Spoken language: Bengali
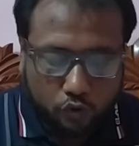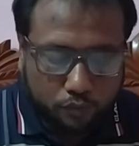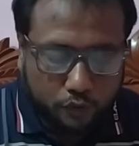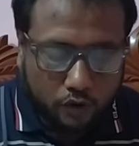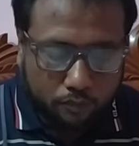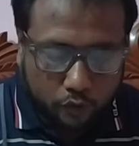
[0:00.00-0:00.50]

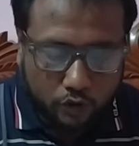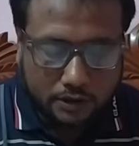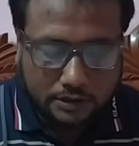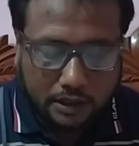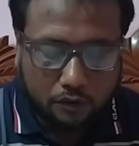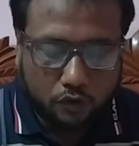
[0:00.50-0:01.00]

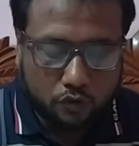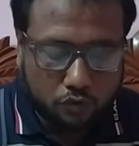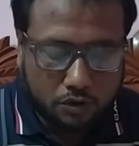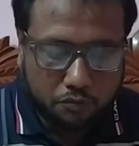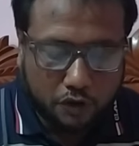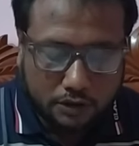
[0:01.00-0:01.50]
উপপরিচালক
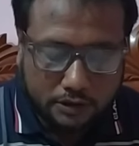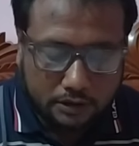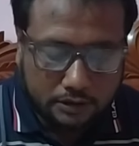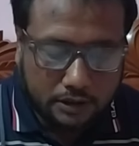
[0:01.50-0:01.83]
উনি বলছেন